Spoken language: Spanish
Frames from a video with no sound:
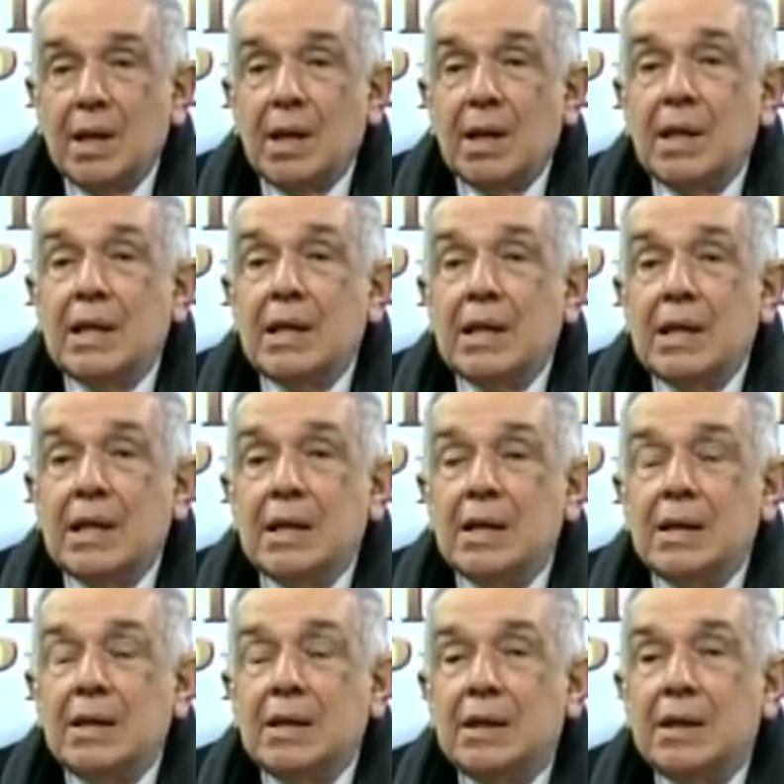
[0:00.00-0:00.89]

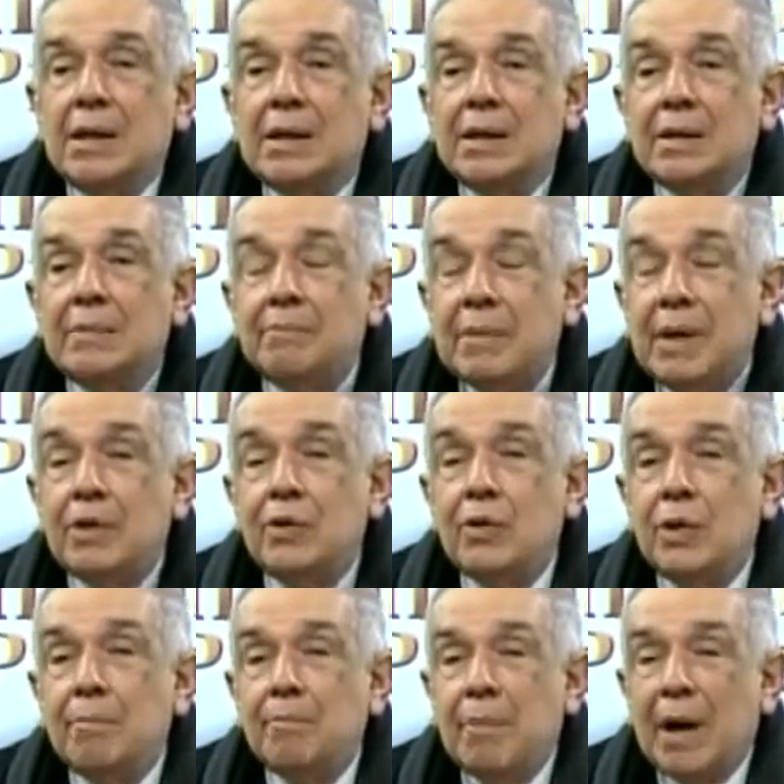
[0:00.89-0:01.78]
Y
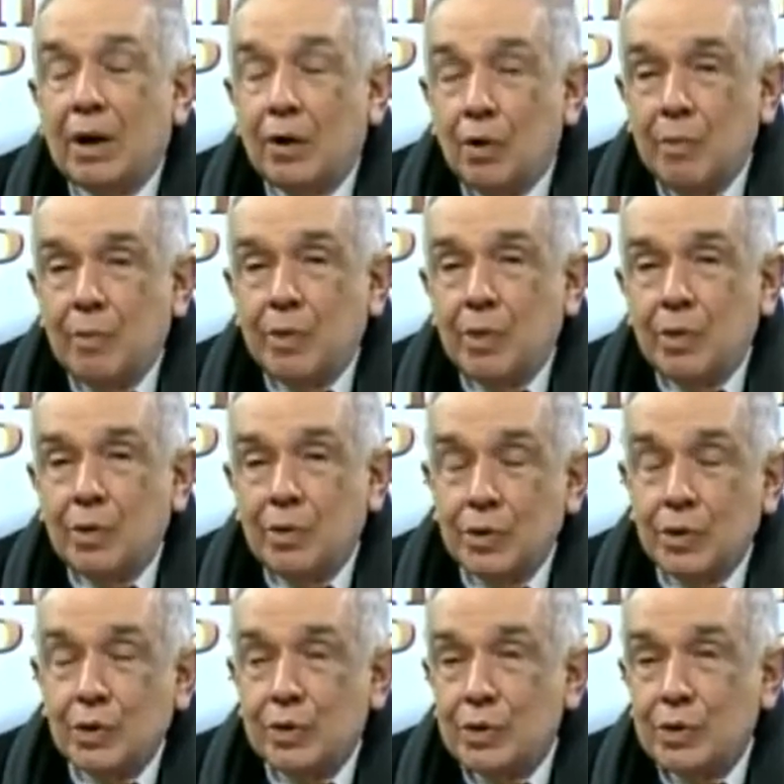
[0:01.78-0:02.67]
vino y pagó por
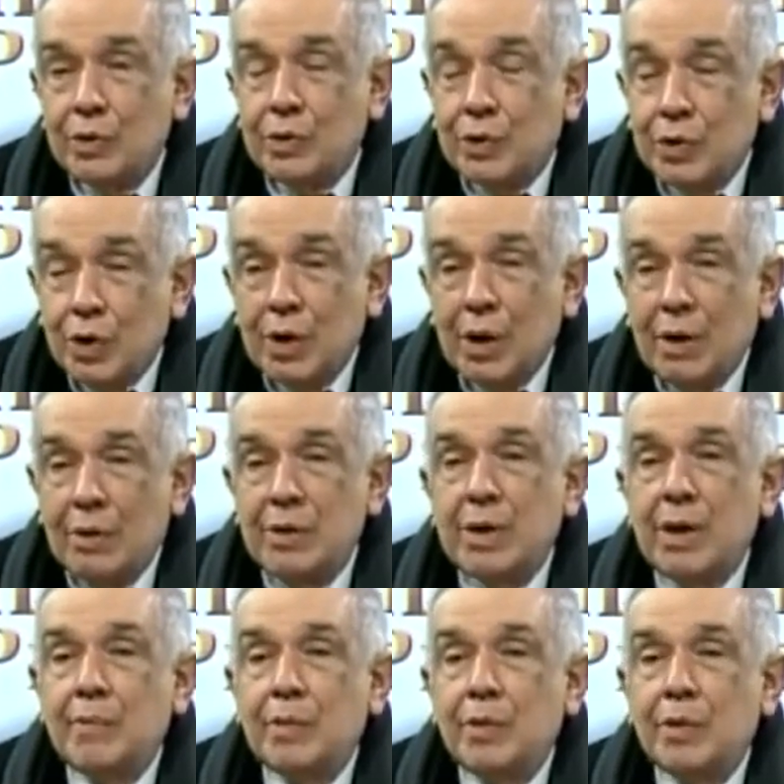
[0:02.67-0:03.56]
nosotros, dio la
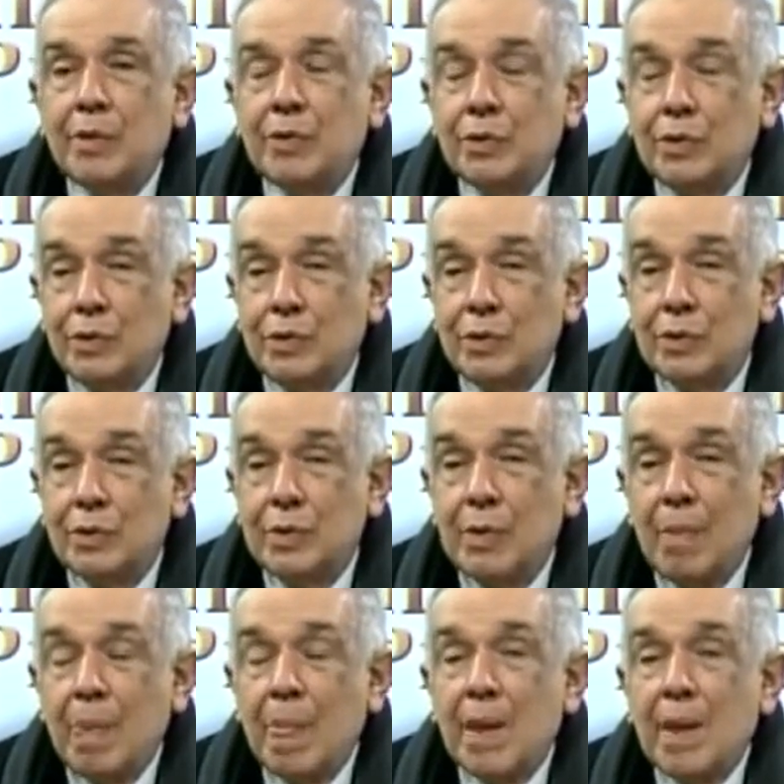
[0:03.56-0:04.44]
vida por nosotros,
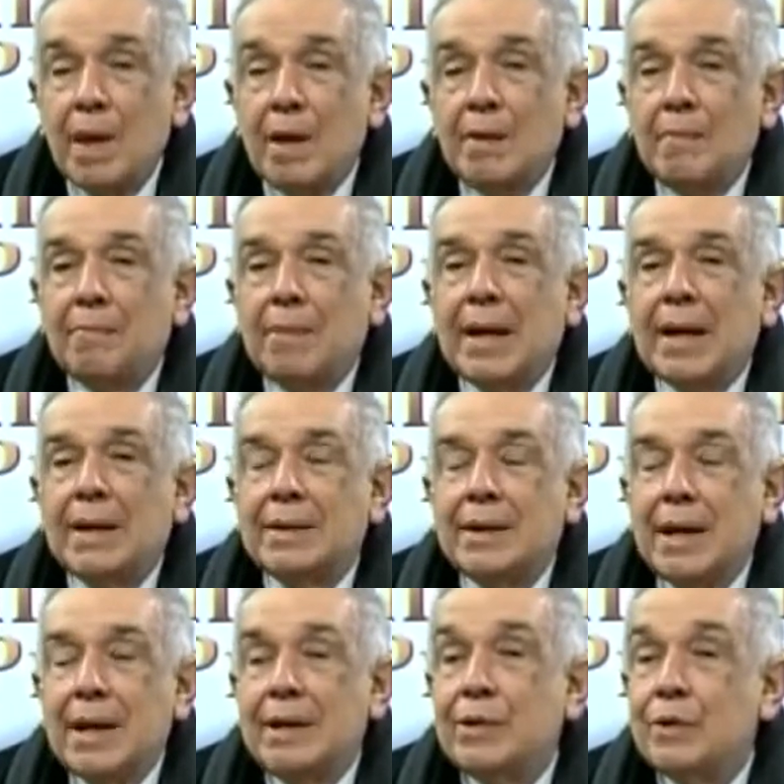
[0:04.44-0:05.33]
para
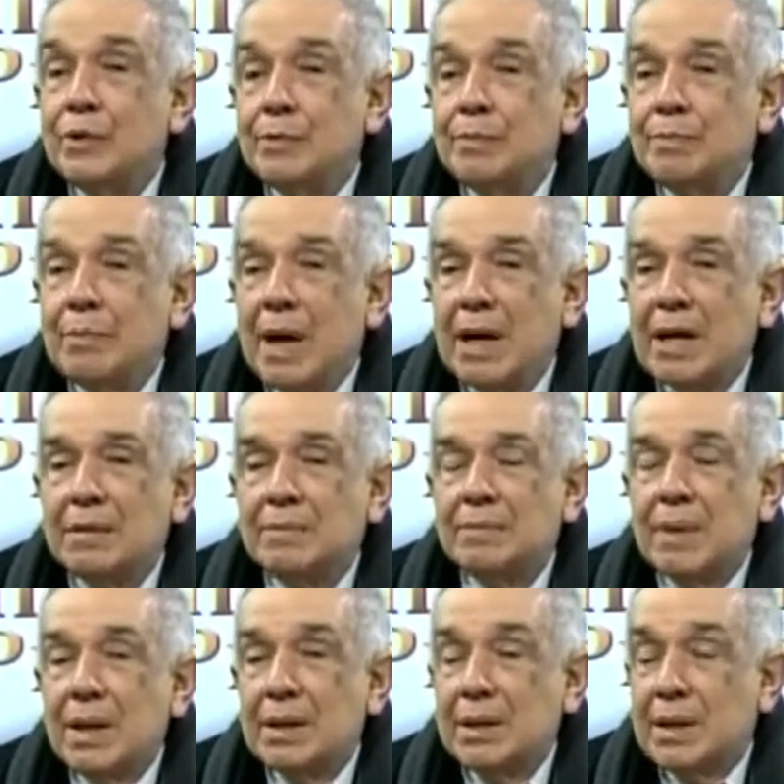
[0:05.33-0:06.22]
traernos paz,
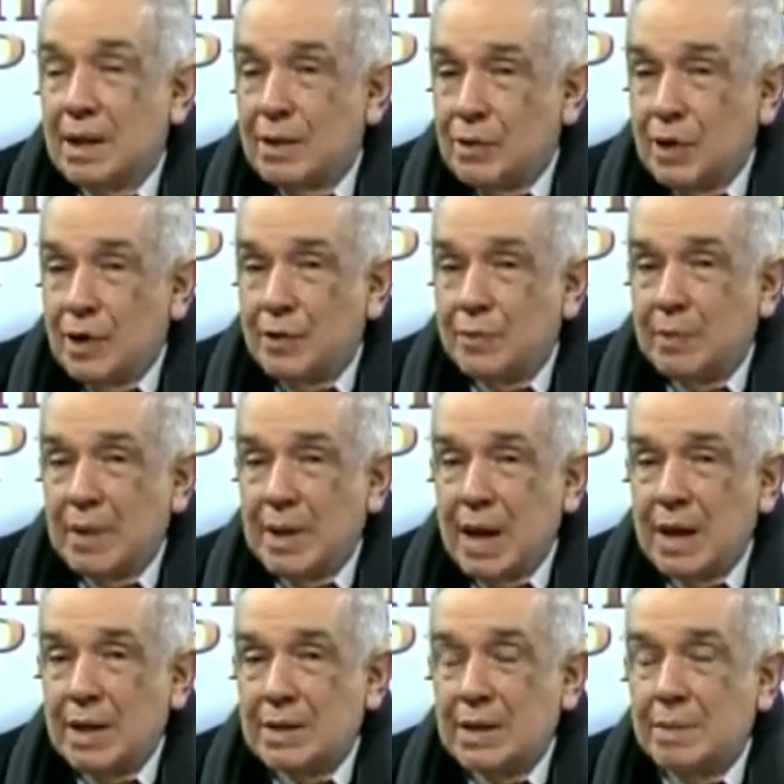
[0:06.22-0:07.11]
para traernos
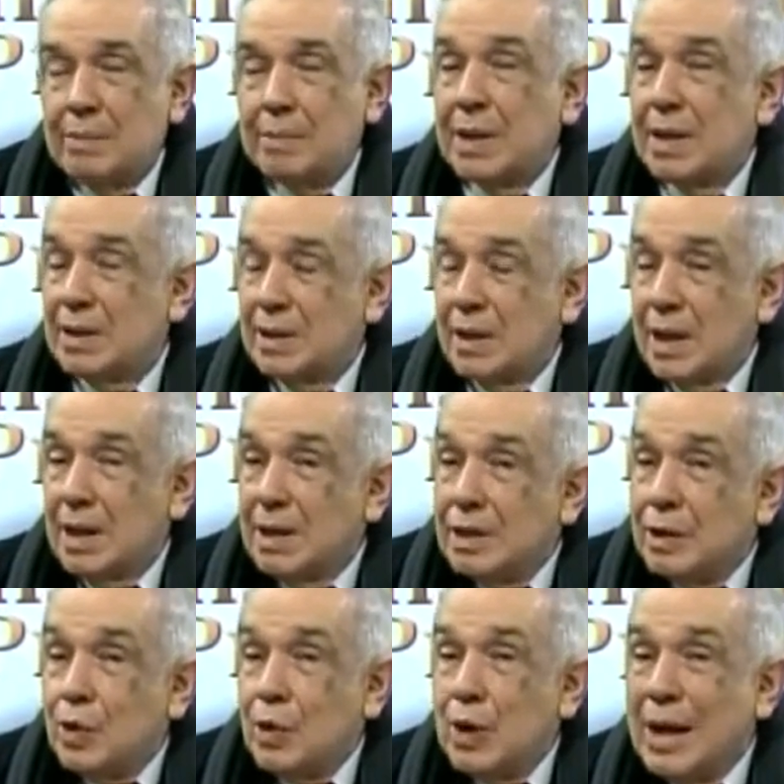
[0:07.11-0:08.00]
esperanza, para
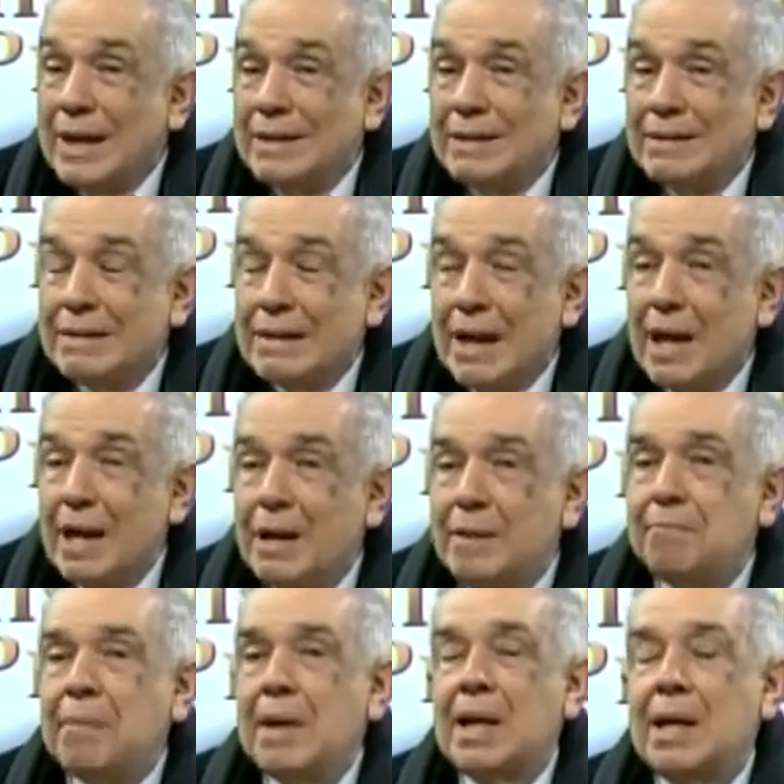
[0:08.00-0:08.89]
traernos la entrada
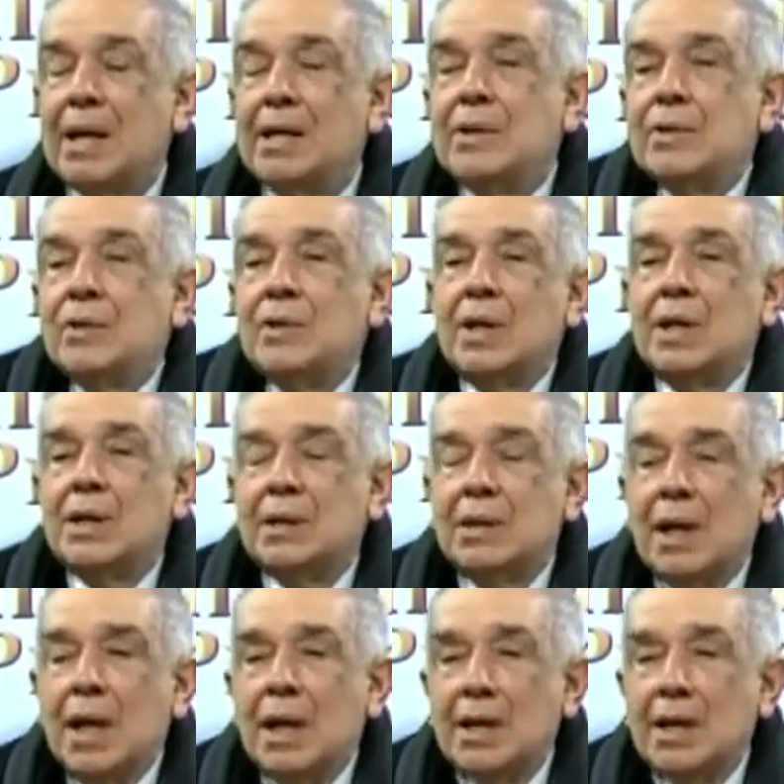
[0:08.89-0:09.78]
al paraíso, la entrada al